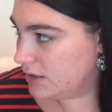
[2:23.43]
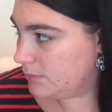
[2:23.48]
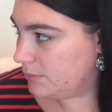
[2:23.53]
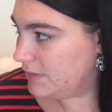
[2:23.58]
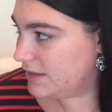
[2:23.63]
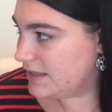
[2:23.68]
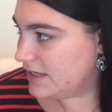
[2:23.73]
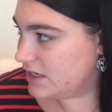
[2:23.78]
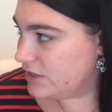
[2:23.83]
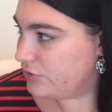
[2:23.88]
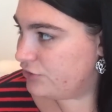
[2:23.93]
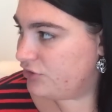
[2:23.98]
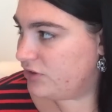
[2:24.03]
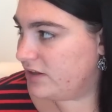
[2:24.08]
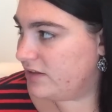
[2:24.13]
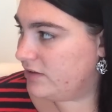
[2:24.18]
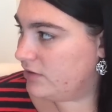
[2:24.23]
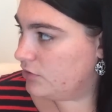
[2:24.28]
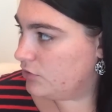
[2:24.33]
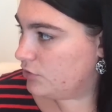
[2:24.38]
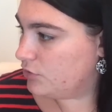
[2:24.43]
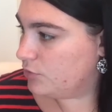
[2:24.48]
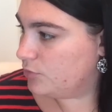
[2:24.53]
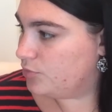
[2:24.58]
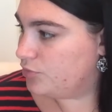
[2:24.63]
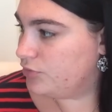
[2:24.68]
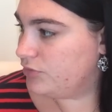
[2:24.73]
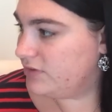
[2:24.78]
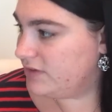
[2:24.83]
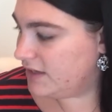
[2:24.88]
ménage, c'est-à-dire euh,
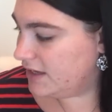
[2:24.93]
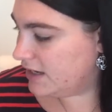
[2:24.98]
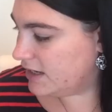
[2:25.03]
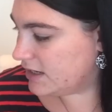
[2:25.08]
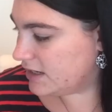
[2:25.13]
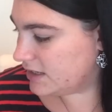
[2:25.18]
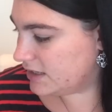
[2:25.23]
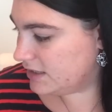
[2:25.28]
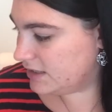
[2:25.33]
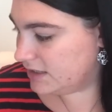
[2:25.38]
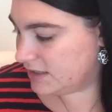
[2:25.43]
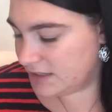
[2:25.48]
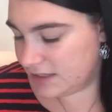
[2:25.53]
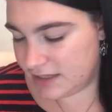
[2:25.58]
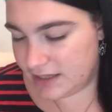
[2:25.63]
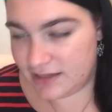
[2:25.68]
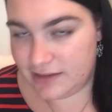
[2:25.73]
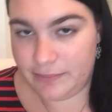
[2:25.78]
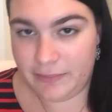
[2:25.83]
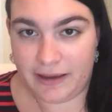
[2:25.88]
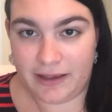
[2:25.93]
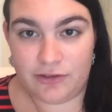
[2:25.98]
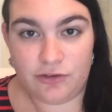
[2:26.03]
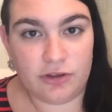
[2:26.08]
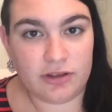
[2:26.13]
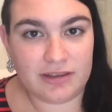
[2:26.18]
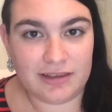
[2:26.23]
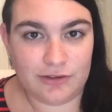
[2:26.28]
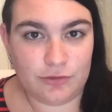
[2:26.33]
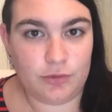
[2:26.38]
poussière et
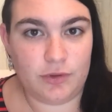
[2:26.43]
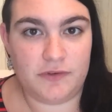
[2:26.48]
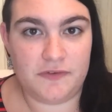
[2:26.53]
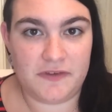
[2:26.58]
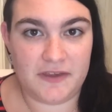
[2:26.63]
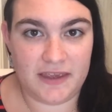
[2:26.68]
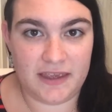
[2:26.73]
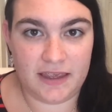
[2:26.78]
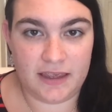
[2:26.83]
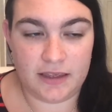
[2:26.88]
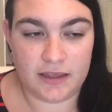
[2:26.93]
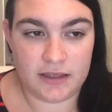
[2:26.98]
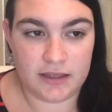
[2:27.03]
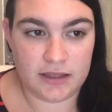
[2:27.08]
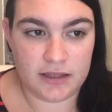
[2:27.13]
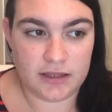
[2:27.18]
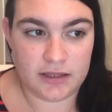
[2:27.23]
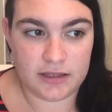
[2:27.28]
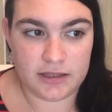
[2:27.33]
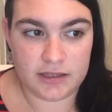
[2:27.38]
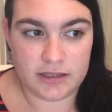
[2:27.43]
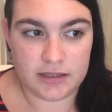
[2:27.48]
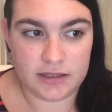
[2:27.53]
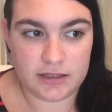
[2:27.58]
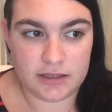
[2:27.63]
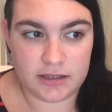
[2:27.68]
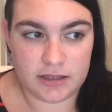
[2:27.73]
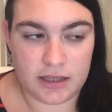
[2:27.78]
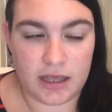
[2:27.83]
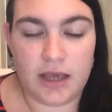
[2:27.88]
aspirateur qui soit fait.
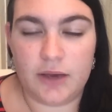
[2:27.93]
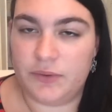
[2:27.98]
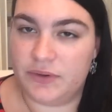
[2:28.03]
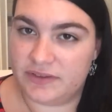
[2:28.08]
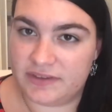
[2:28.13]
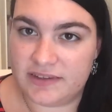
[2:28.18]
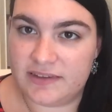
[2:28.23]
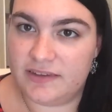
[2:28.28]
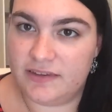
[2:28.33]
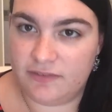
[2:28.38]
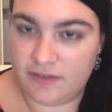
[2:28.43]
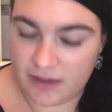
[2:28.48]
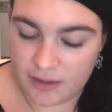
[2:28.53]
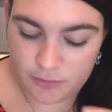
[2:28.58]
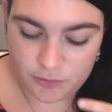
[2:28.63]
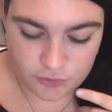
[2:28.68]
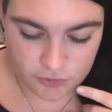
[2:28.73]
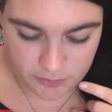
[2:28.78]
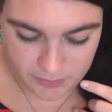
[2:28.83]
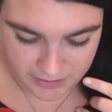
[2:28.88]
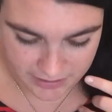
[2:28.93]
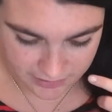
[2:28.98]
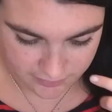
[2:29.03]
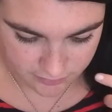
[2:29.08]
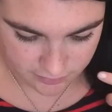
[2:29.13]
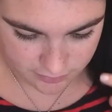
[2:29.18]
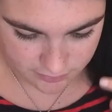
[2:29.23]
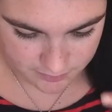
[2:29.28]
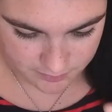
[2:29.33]
Ah ouais, ça c'est vraiment dans mes rêves.